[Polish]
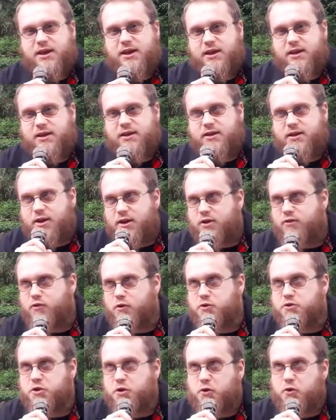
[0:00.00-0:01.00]
E,
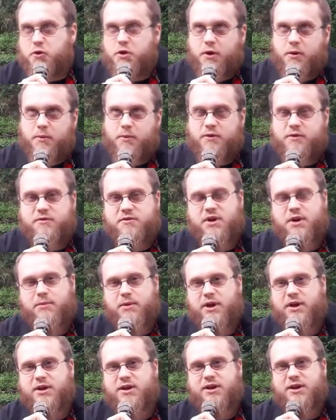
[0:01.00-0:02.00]
funkcjonują w
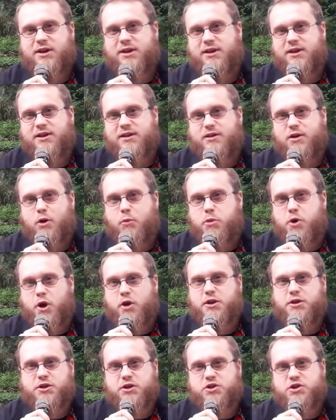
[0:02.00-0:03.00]
ramach e,
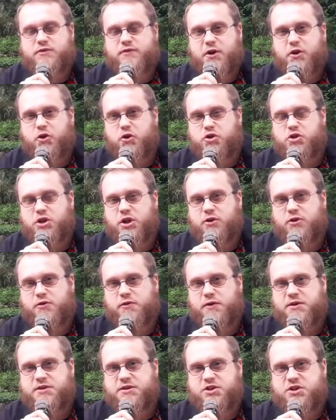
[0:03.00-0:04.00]
obrony tychże wartości jako
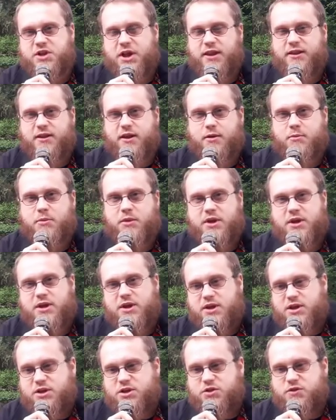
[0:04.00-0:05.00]
swoisty żandarm
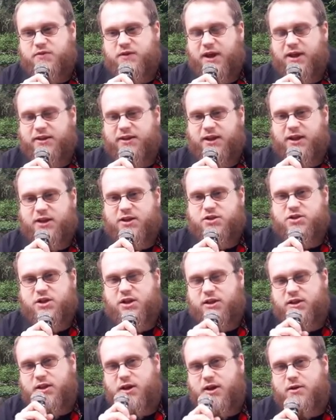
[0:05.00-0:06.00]
świata,
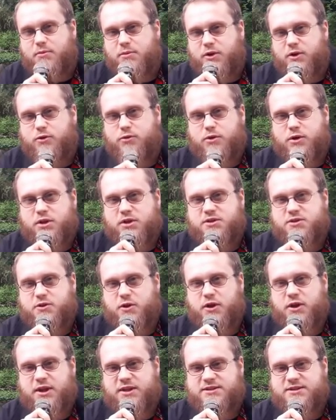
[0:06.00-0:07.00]
żandarm, który
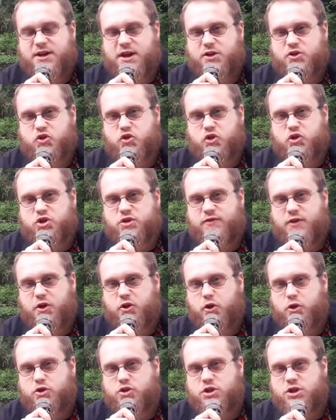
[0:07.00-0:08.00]
stoi na straży tychże
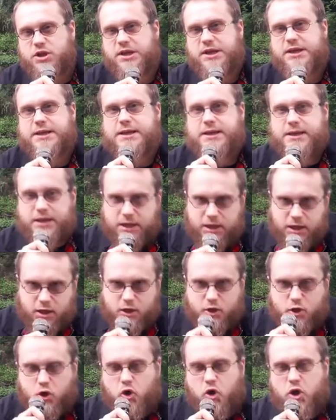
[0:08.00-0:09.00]
wartości
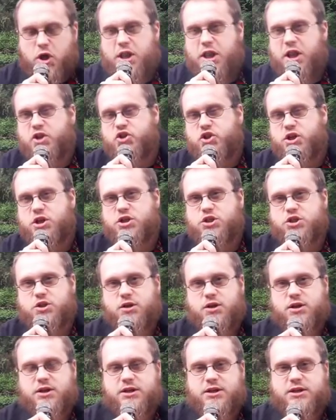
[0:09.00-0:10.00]
i kolejna
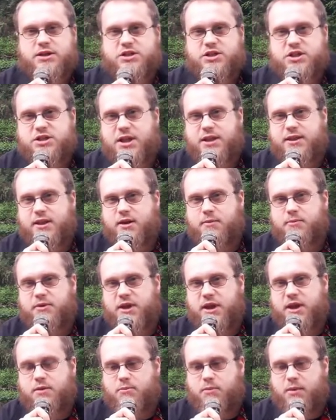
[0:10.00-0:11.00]
część, e, że żandarm
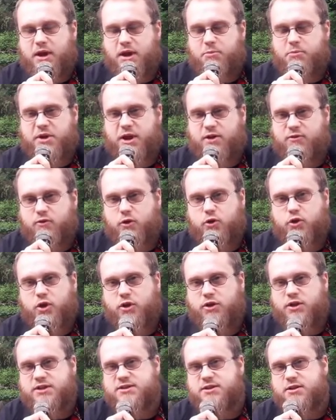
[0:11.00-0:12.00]
ten ma prawo
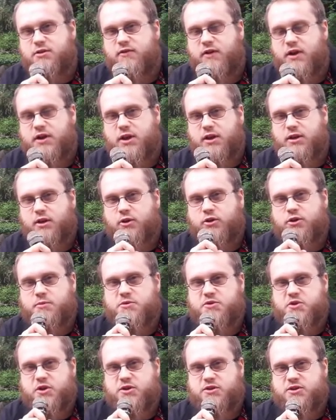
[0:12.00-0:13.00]
do decydowania o
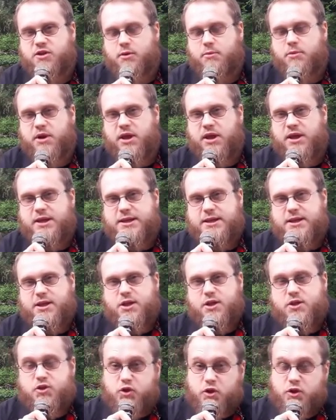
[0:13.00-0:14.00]
tym, co jest dobre,
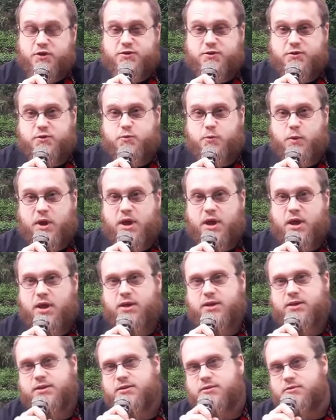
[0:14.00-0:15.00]
co jest złe,